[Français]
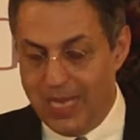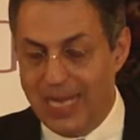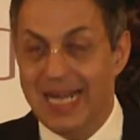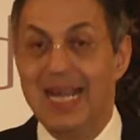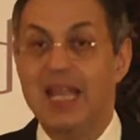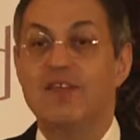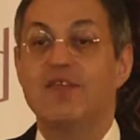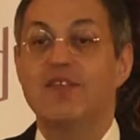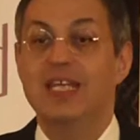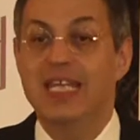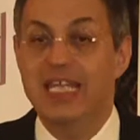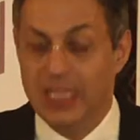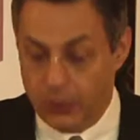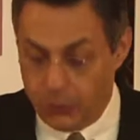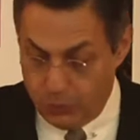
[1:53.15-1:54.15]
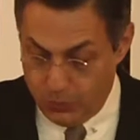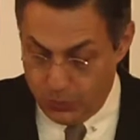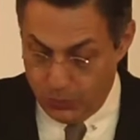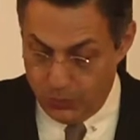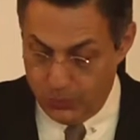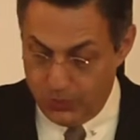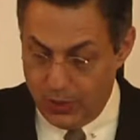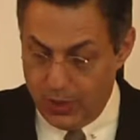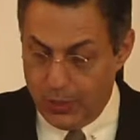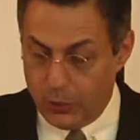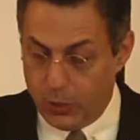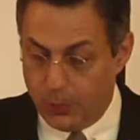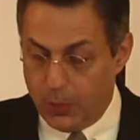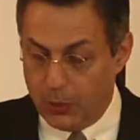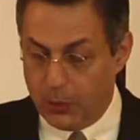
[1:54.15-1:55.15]
l'avenir du monde
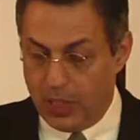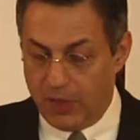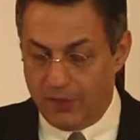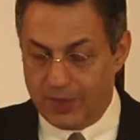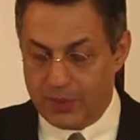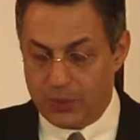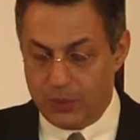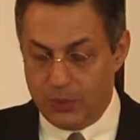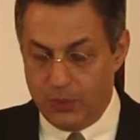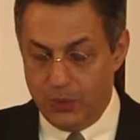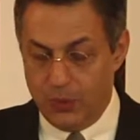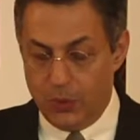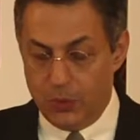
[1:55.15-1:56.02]
dépend de la façon